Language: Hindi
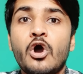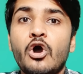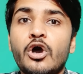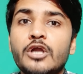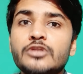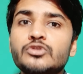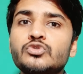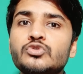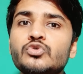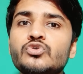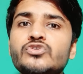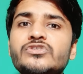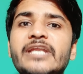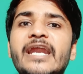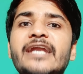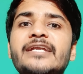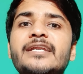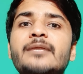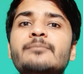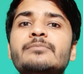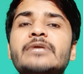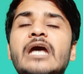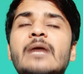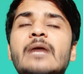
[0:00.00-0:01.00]
और दूसरा
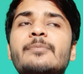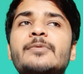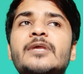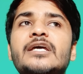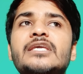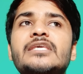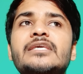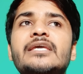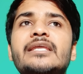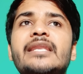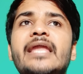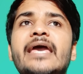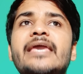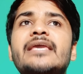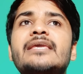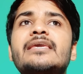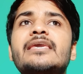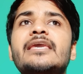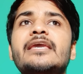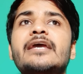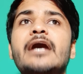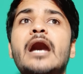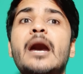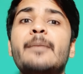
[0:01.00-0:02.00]
अटैम्प्ट आप रखिए लाइक
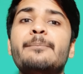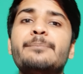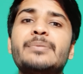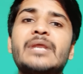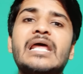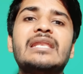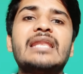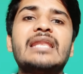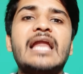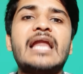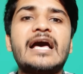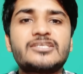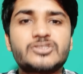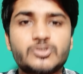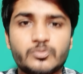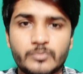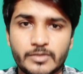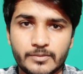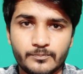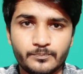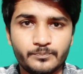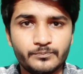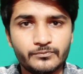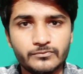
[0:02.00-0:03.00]
कि अप्रैल लास्ट
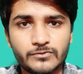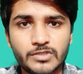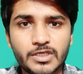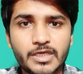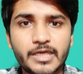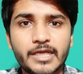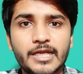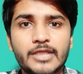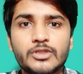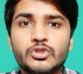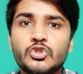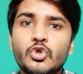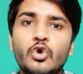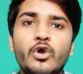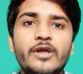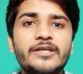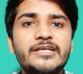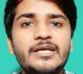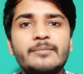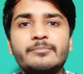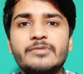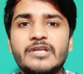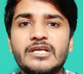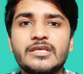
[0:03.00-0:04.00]
में ठीक है ना दो
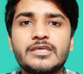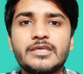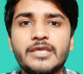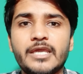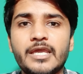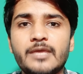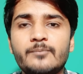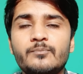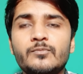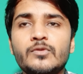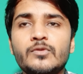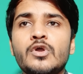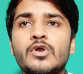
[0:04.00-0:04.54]
अटैम्प्ट रखिए